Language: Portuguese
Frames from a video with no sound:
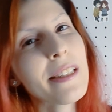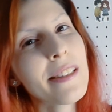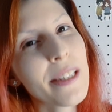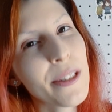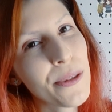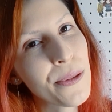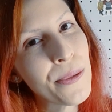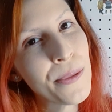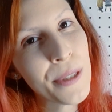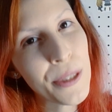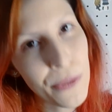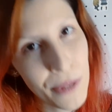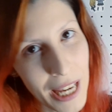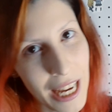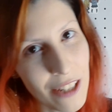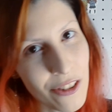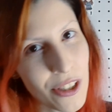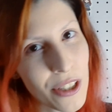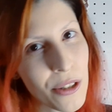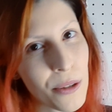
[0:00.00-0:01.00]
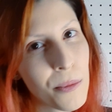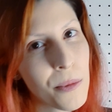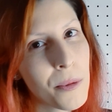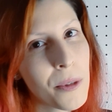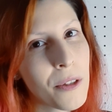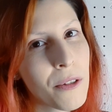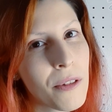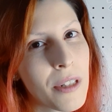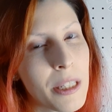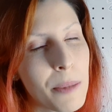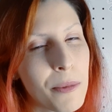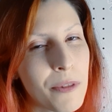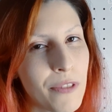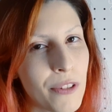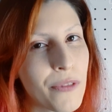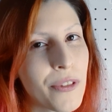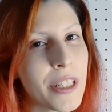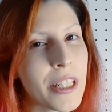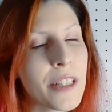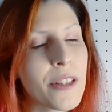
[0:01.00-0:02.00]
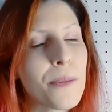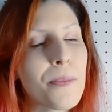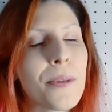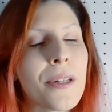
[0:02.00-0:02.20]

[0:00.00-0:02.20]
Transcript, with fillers: cito Inuyasha como meu anime favorito,